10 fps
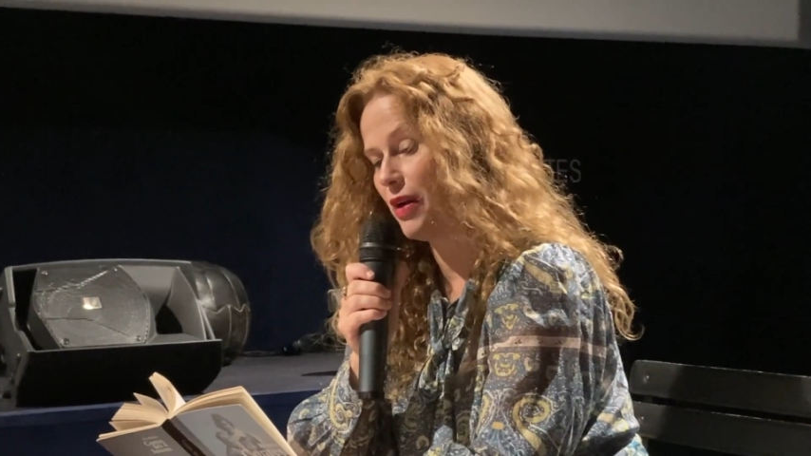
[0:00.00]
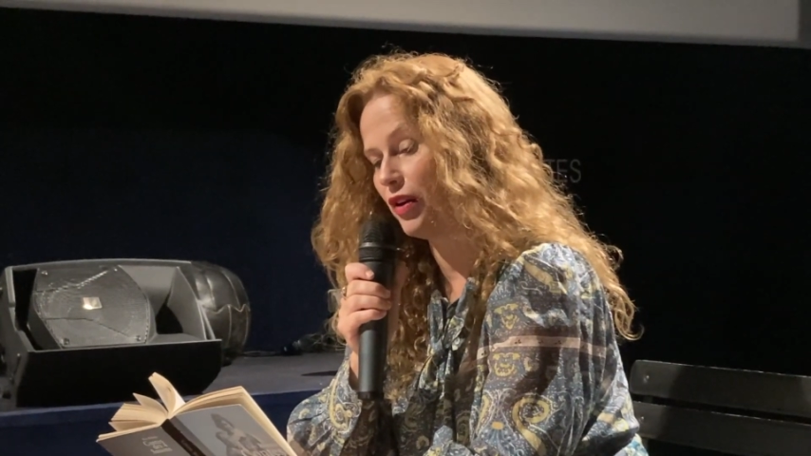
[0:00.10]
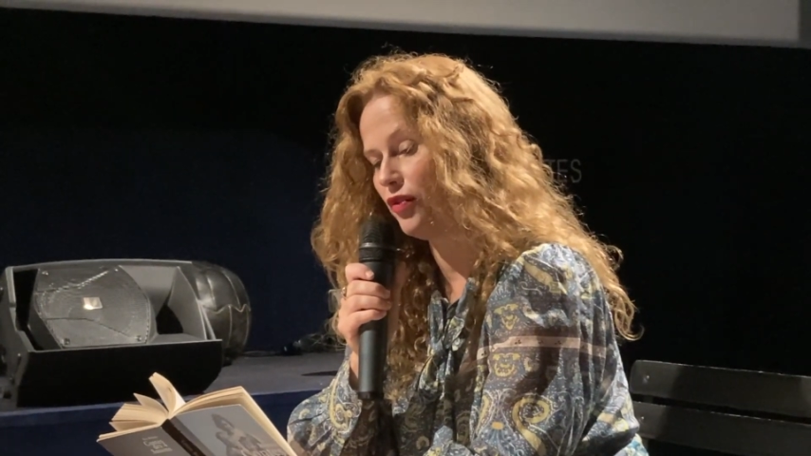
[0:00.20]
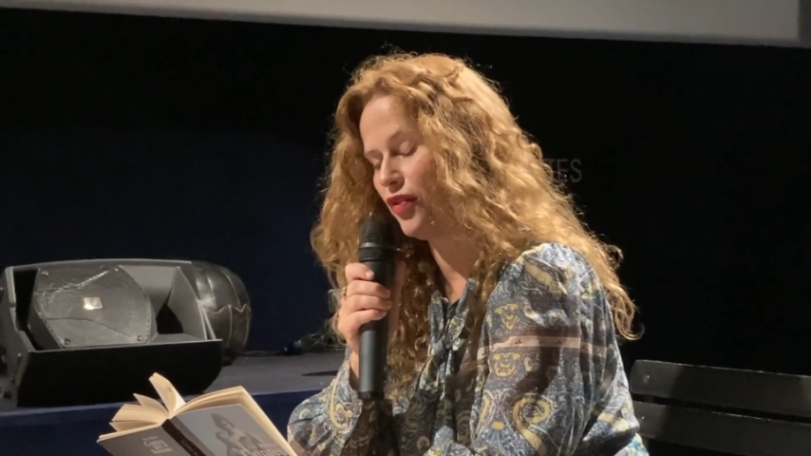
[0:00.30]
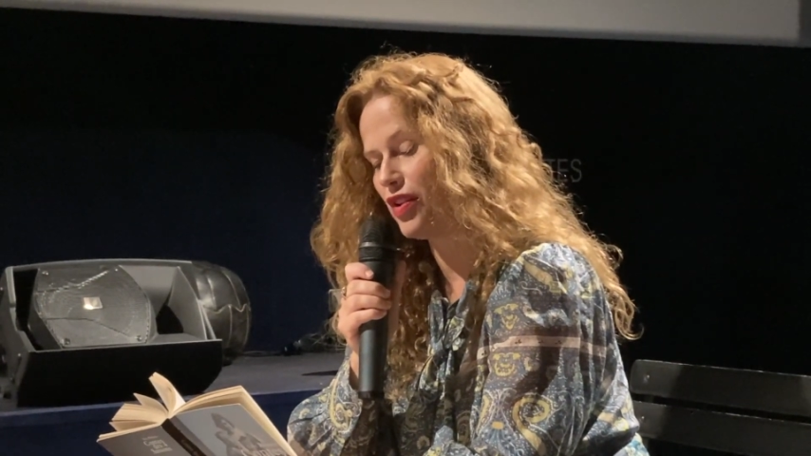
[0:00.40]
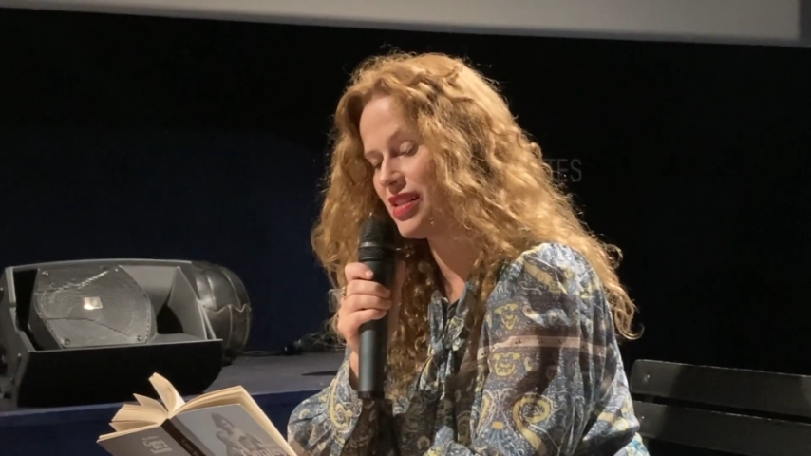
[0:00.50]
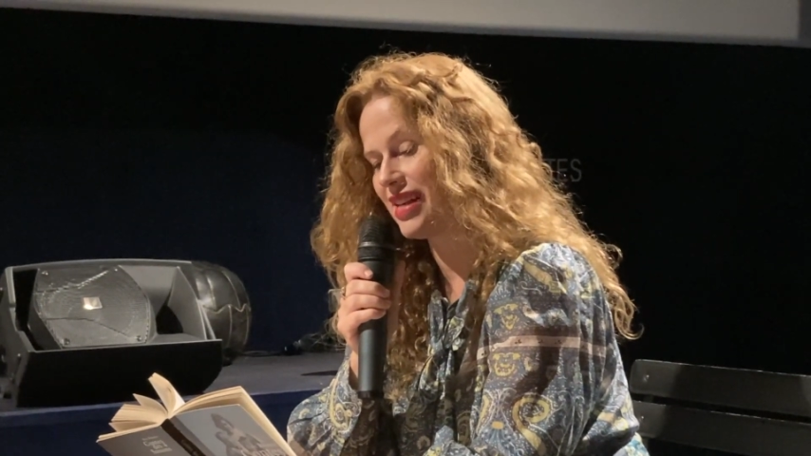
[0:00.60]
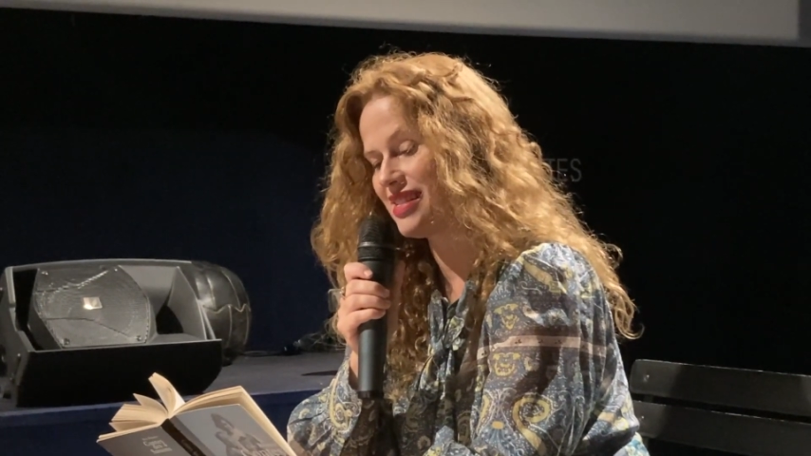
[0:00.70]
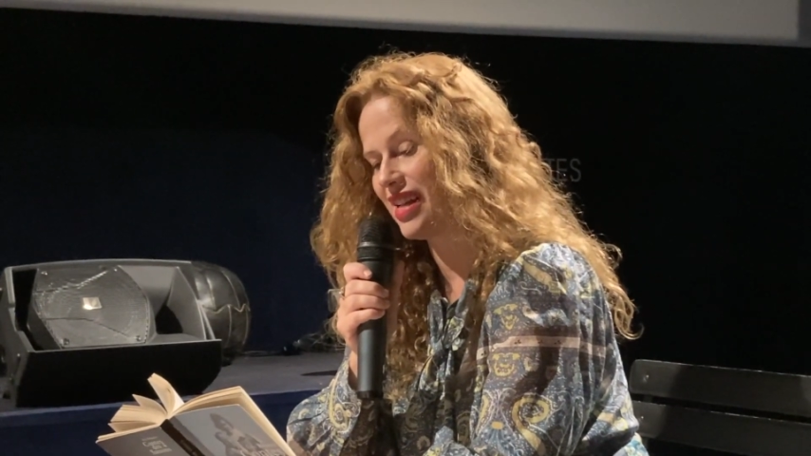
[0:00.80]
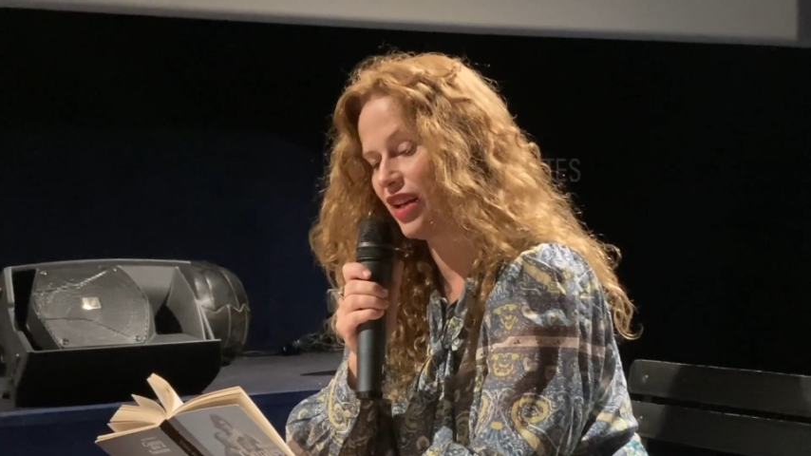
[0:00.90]
par une force
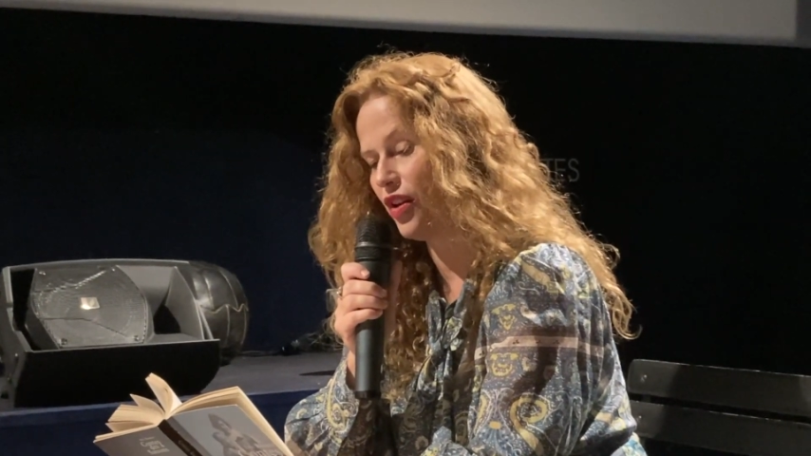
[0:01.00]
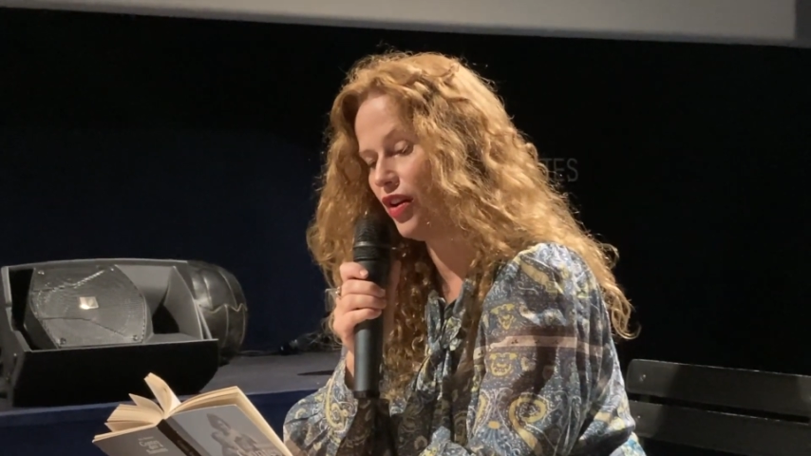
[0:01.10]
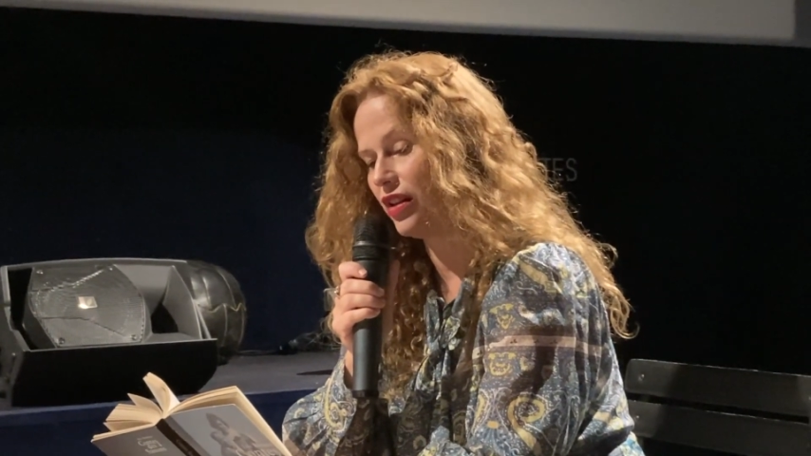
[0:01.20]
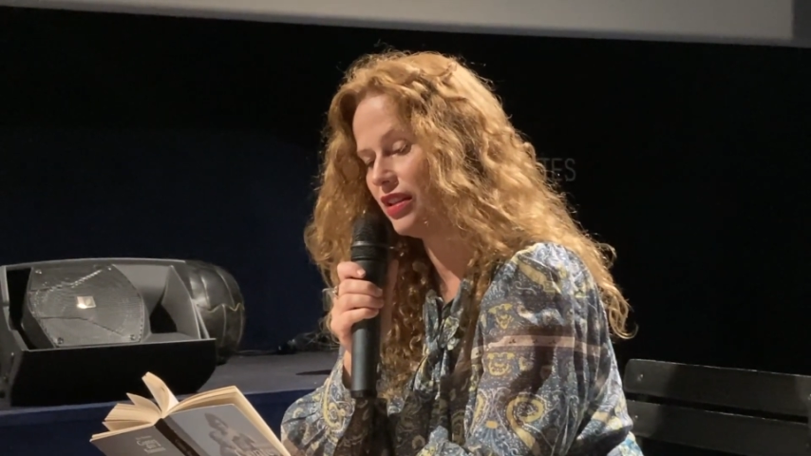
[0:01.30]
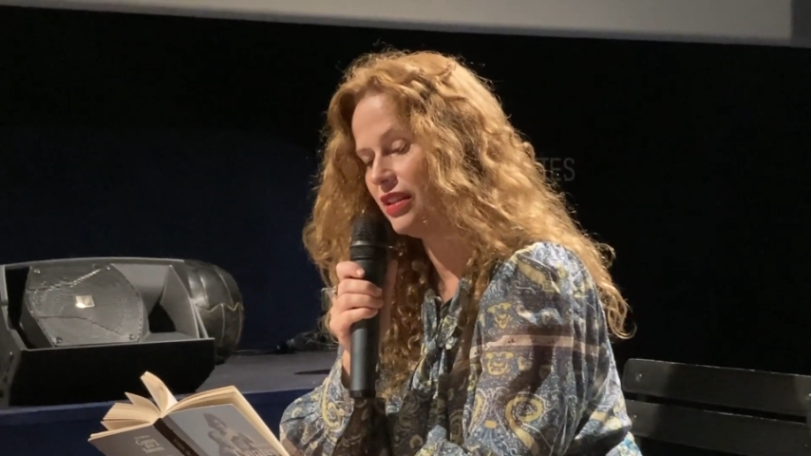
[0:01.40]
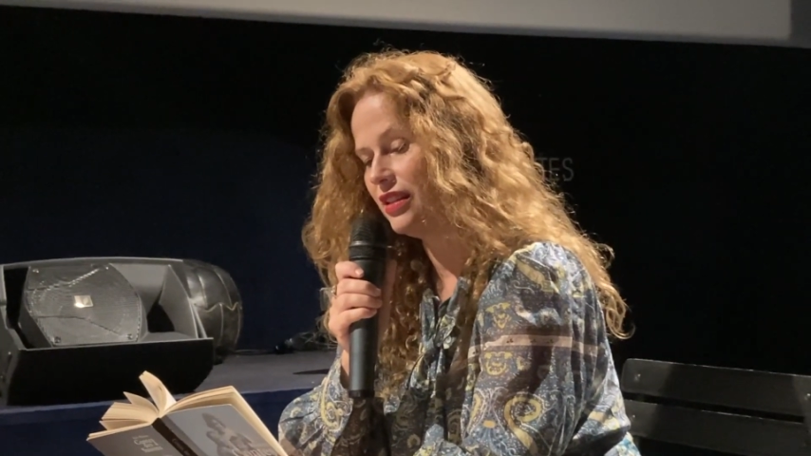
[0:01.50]
extérieure.